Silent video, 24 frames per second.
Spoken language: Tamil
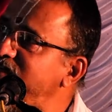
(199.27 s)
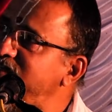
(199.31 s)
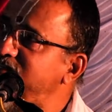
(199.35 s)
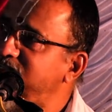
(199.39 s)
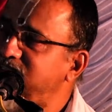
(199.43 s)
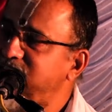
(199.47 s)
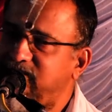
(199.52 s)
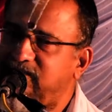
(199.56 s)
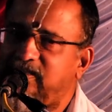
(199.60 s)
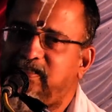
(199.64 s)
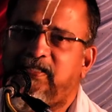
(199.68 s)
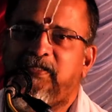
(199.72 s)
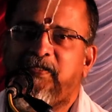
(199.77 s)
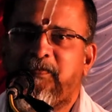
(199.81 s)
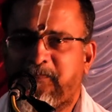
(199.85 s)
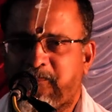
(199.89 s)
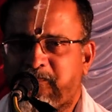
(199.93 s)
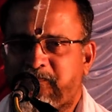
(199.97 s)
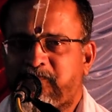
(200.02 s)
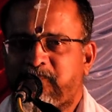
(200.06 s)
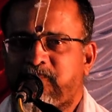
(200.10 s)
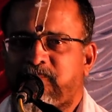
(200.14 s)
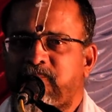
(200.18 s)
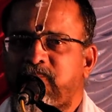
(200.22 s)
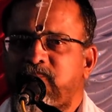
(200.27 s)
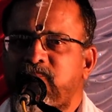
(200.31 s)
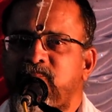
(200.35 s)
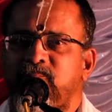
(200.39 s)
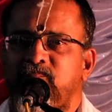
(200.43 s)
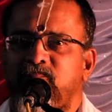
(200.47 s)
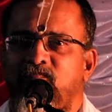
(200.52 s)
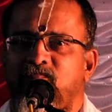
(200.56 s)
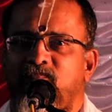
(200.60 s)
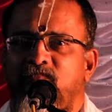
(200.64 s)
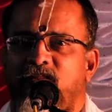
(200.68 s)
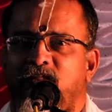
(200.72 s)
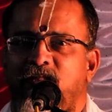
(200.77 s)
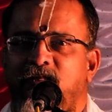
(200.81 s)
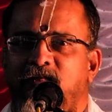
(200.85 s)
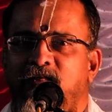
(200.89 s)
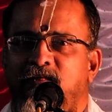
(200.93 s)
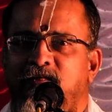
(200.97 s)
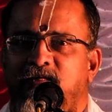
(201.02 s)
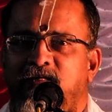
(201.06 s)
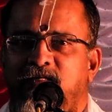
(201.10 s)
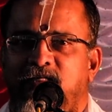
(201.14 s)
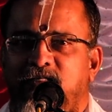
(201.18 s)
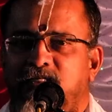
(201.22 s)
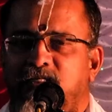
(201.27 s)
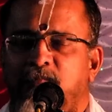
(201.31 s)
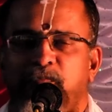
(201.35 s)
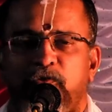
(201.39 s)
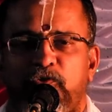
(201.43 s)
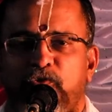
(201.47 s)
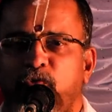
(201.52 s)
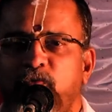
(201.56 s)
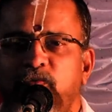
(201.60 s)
வாளுக்கு தெரியும் நம்ம